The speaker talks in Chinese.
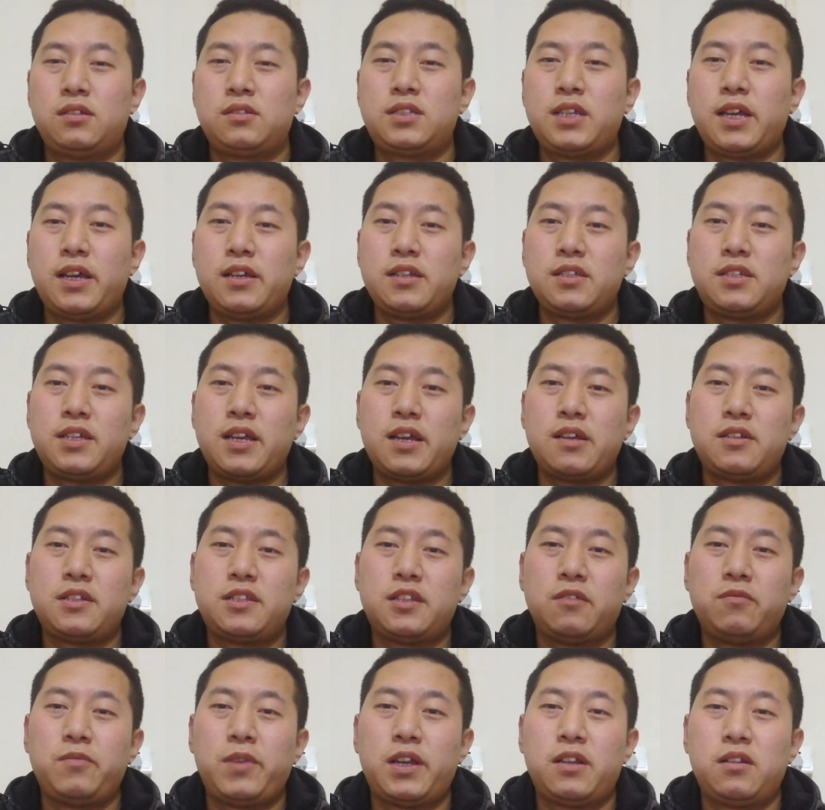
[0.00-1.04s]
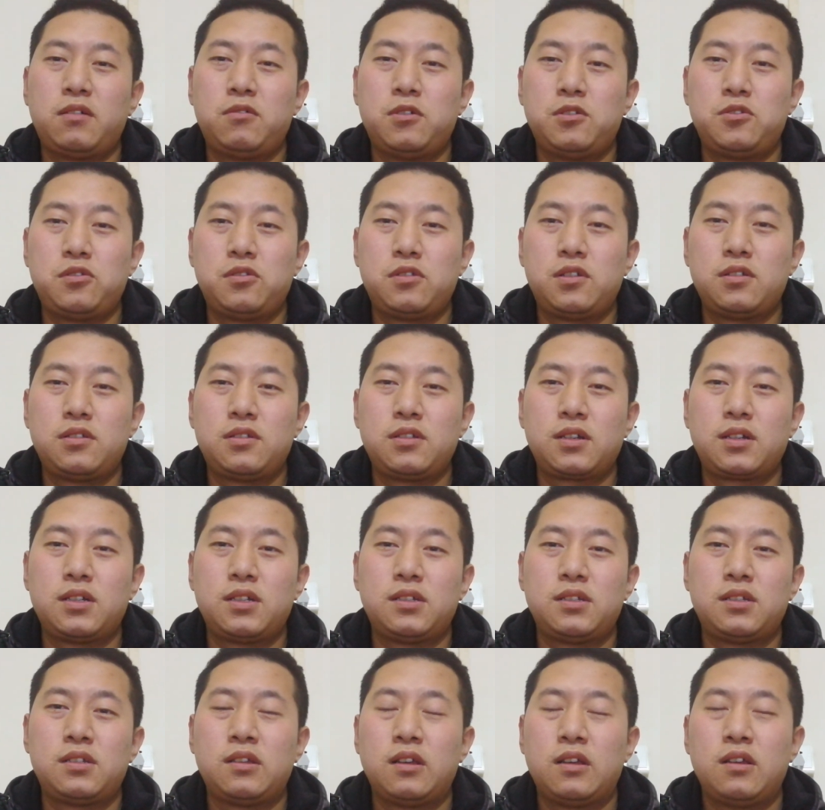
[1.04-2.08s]
在现实层面呢，我觉得这
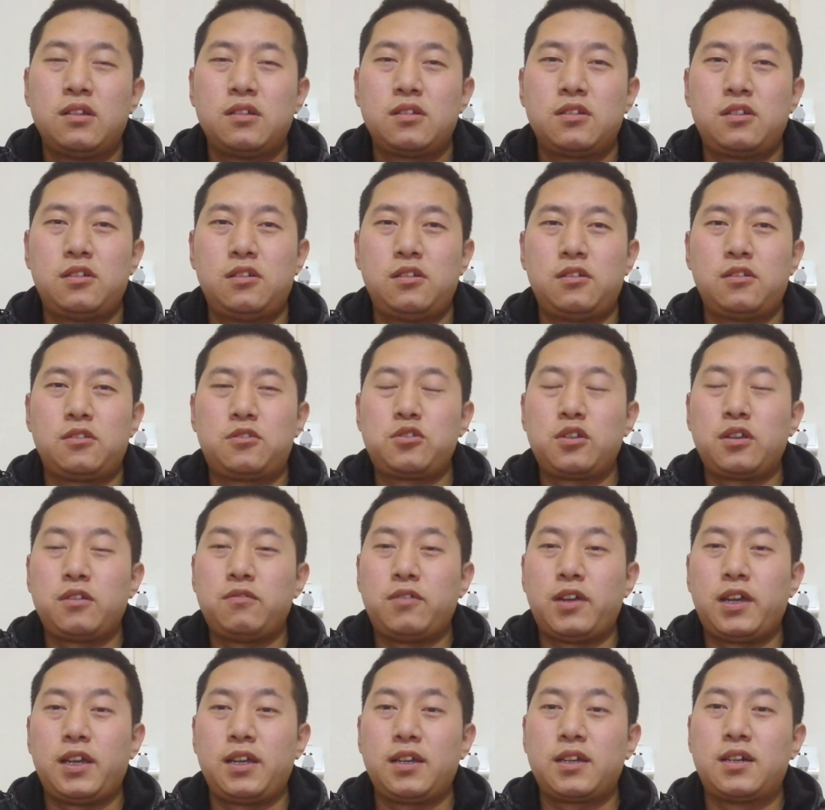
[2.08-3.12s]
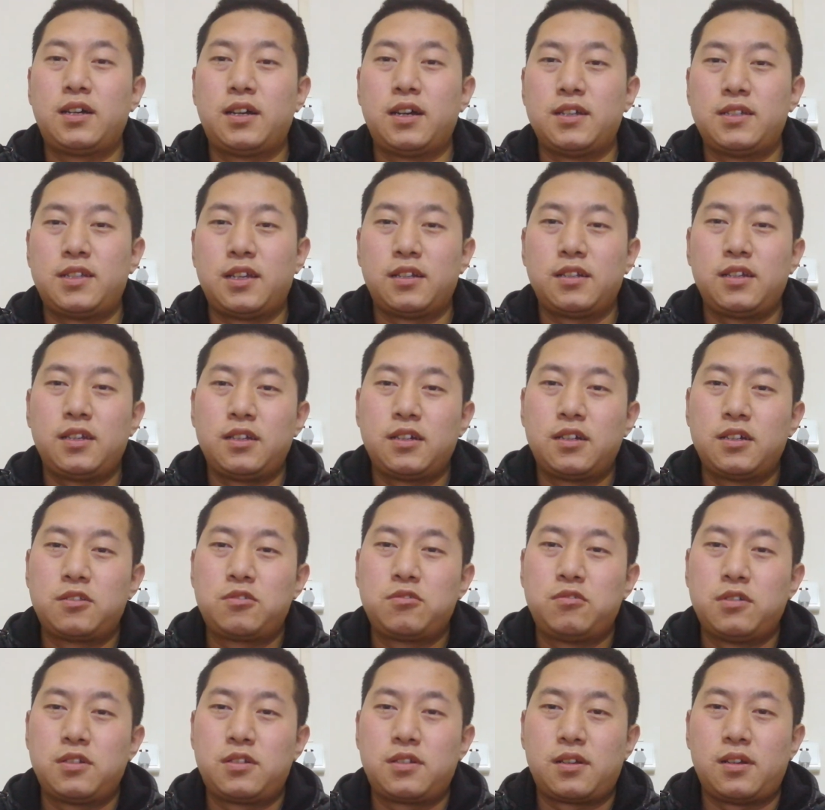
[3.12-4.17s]
个是最为可行的一个
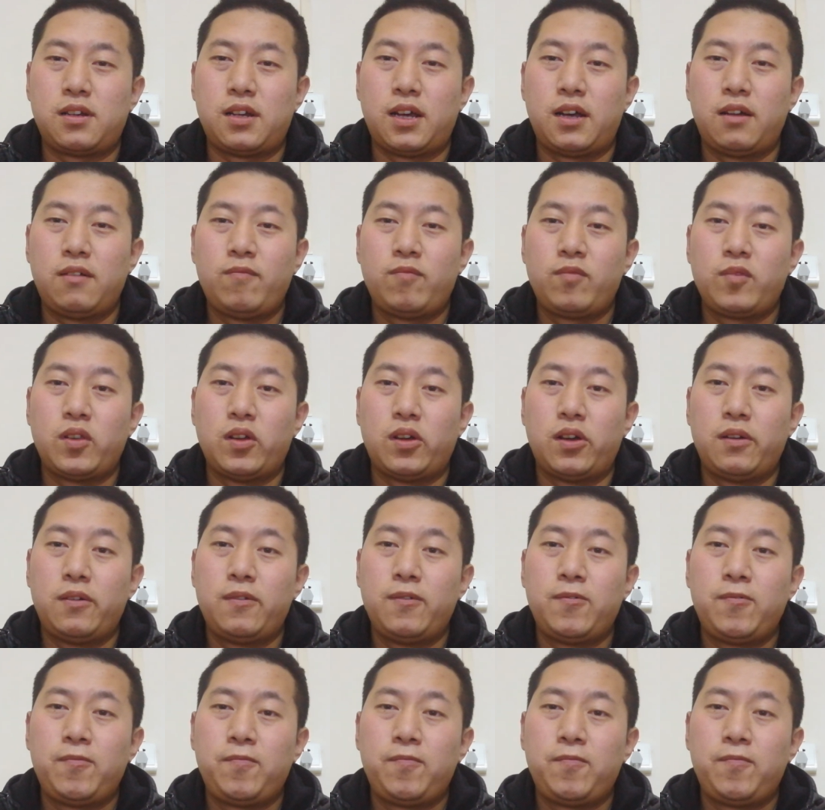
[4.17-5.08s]
措施了啊。